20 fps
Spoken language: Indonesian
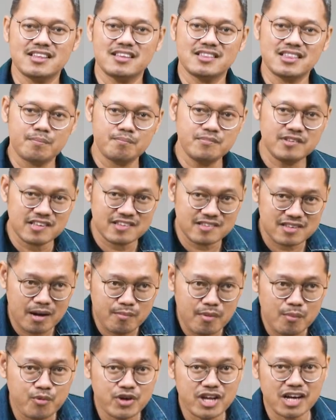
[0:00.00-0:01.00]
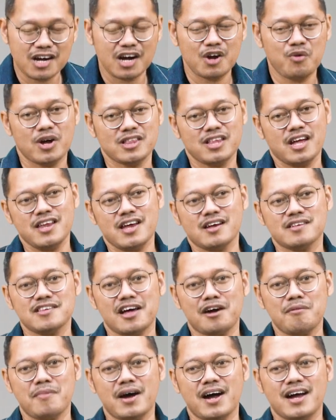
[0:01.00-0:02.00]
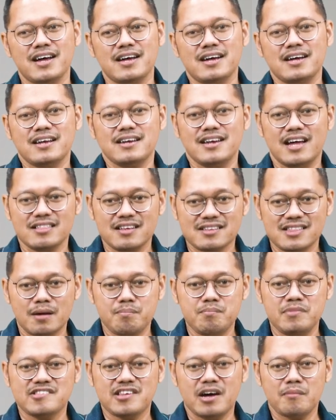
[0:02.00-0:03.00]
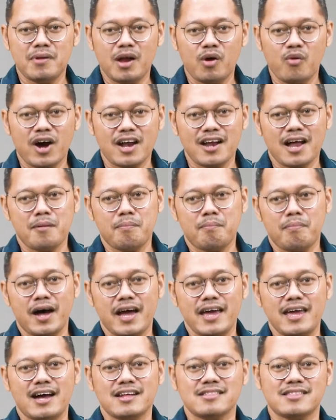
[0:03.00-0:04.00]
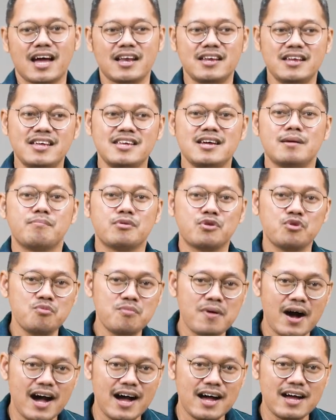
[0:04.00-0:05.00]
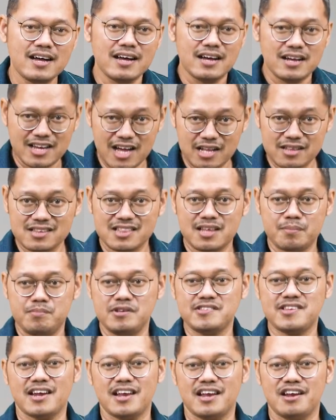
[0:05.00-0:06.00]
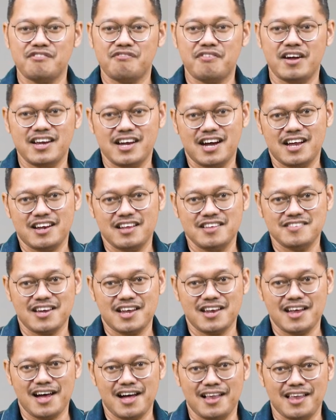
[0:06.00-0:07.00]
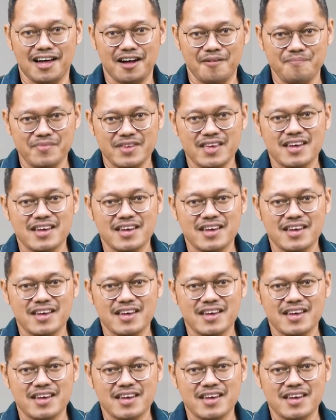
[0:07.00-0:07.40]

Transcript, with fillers: dia tetap bisa sama punya kekuatan yang sama dan tetap bisa melakukan apa yang tadinya berubah dan tetap bisa relevan dengan rencana Allah.